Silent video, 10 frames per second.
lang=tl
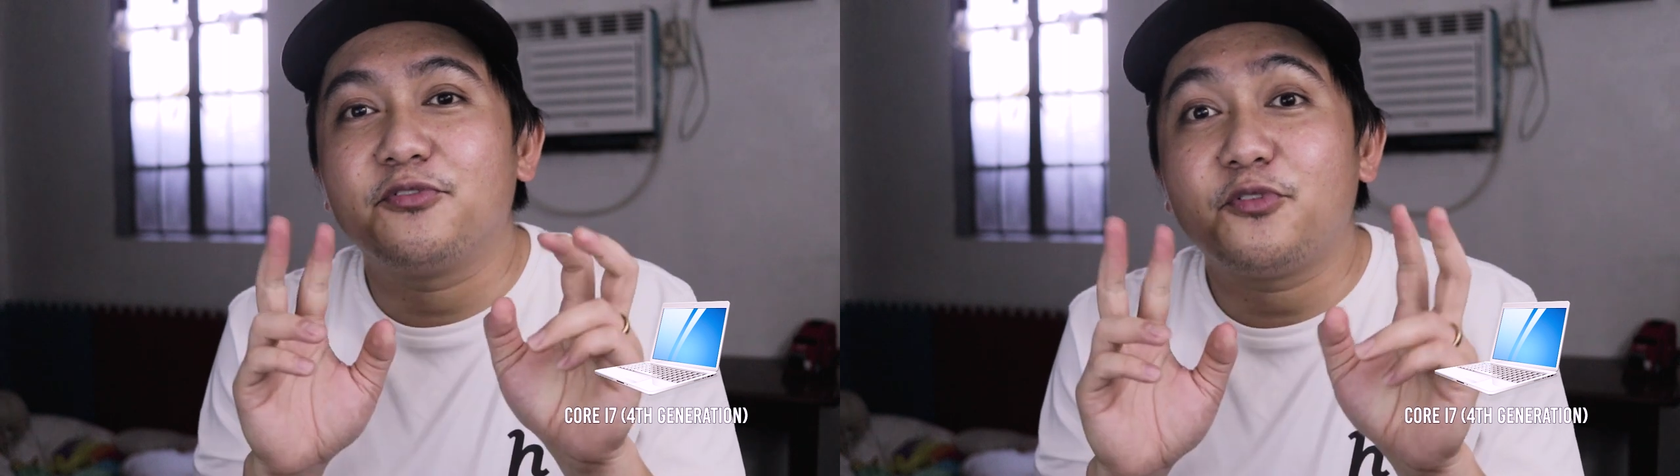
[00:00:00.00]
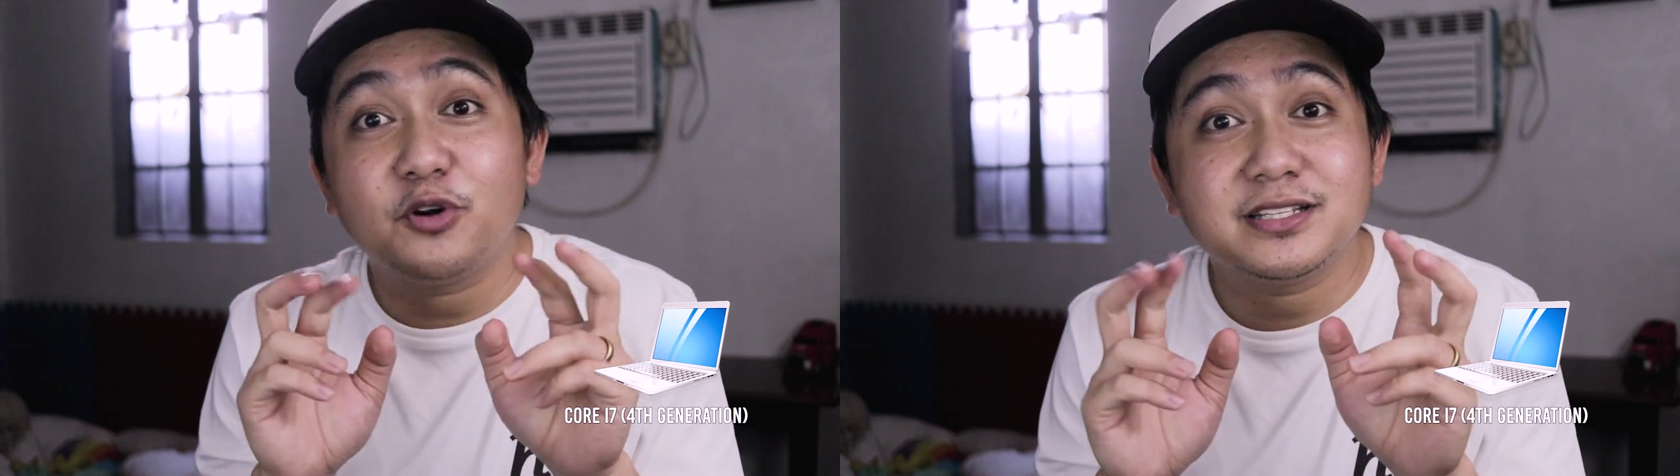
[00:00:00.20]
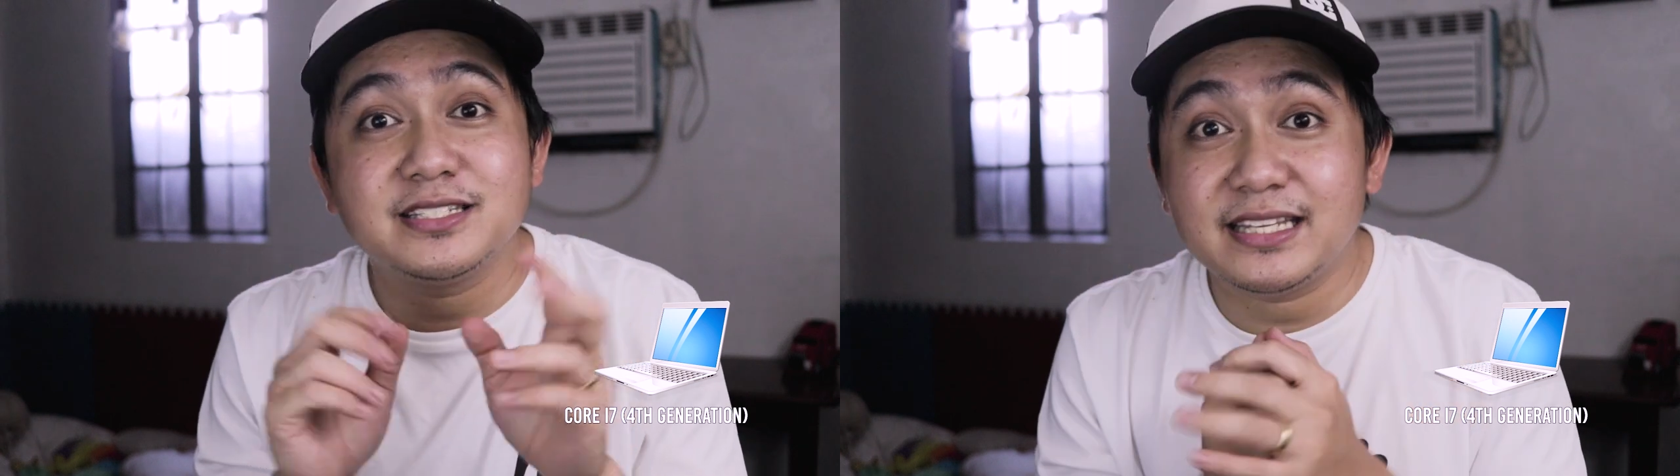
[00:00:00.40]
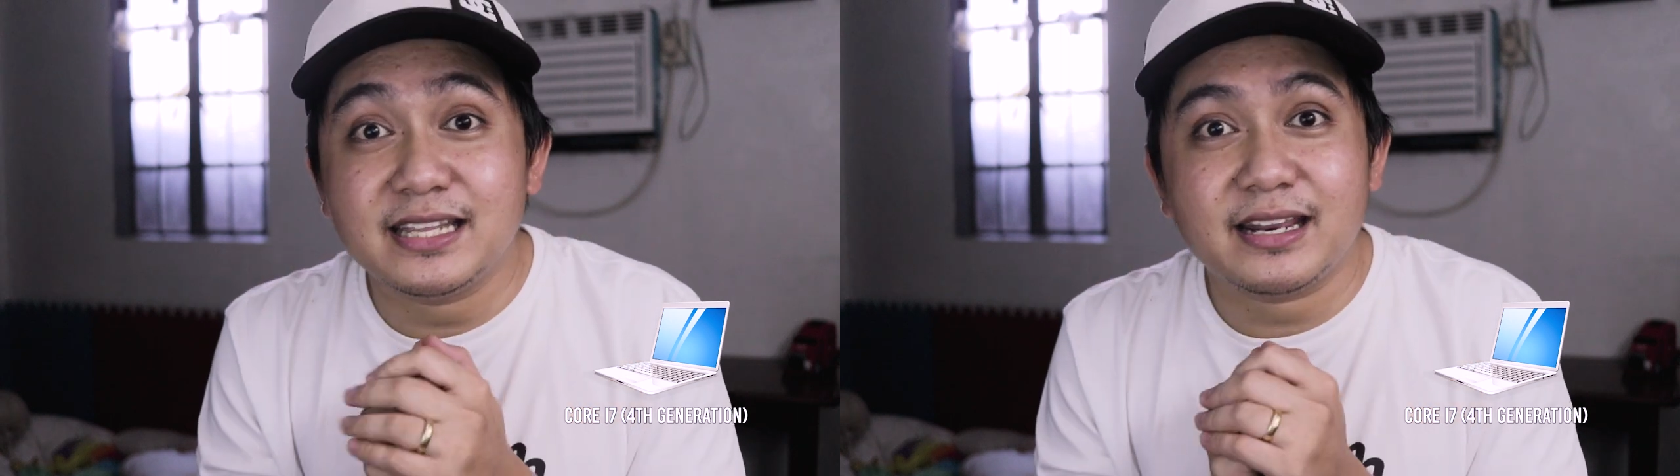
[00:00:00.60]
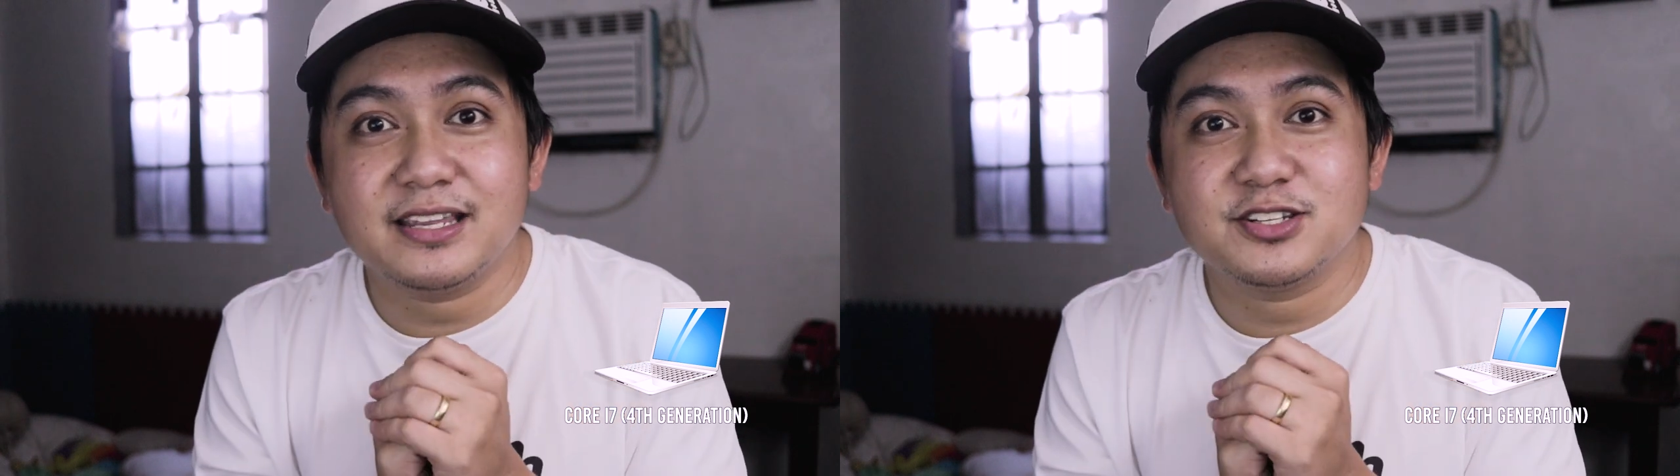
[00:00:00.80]
4th
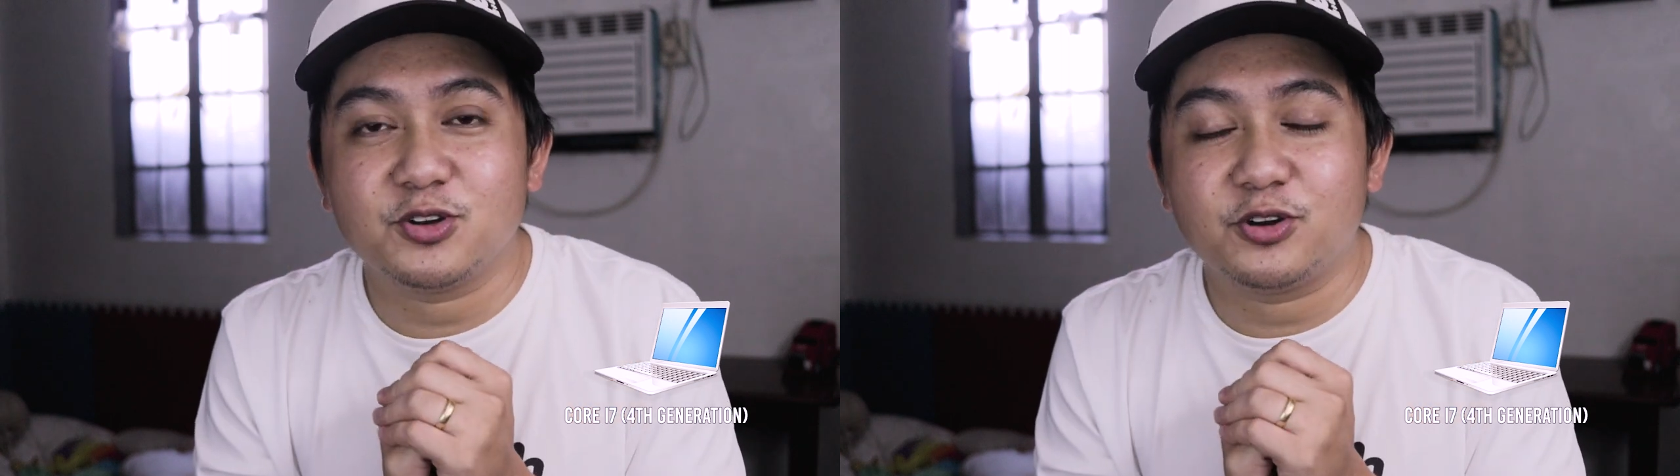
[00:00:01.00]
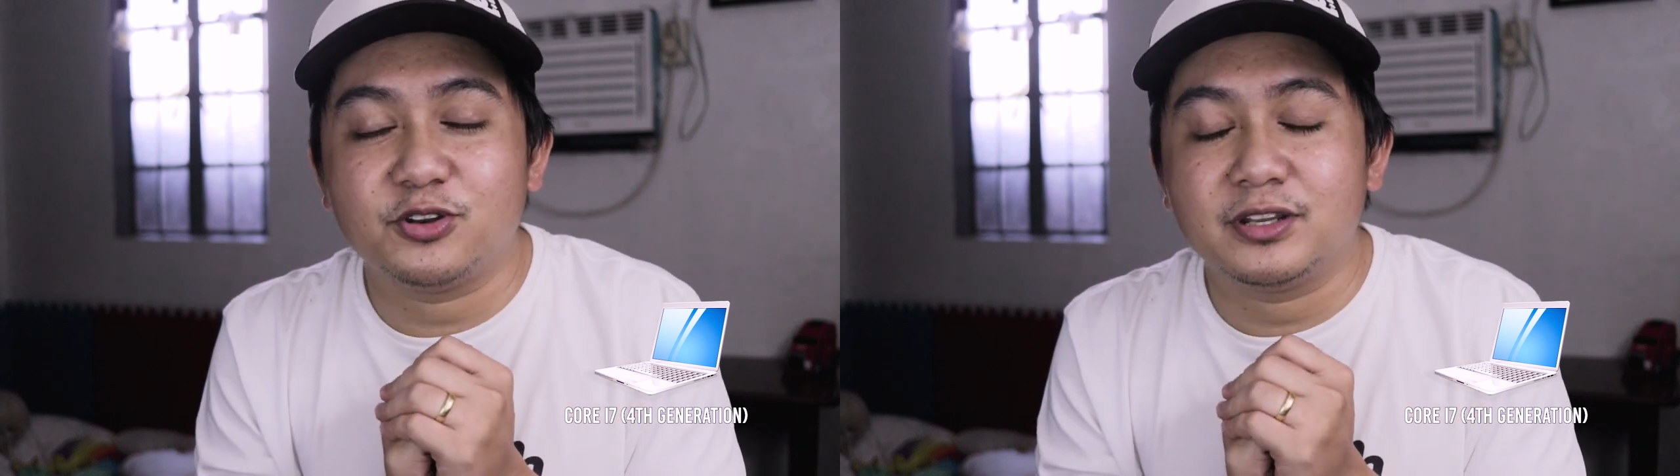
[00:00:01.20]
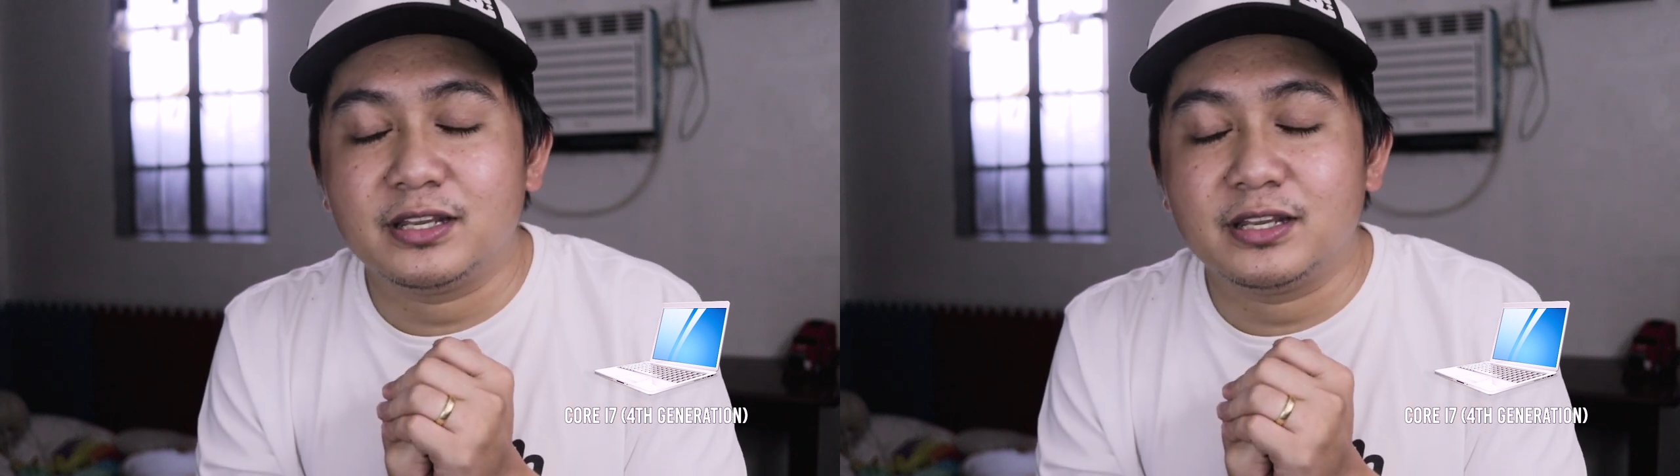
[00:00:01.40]
generation.